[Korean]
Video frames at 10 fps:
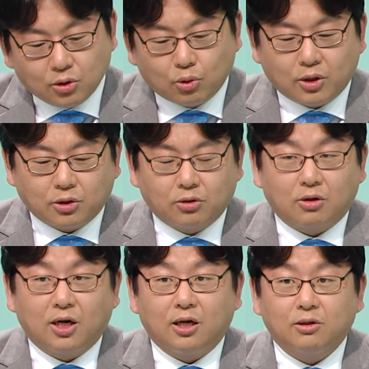
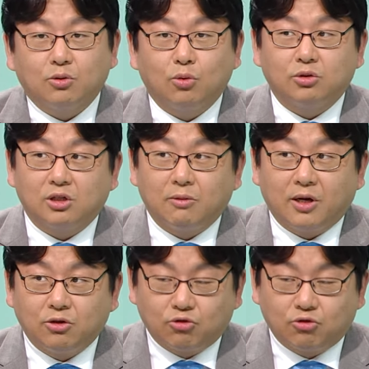좋아졌더라, 통증이 많이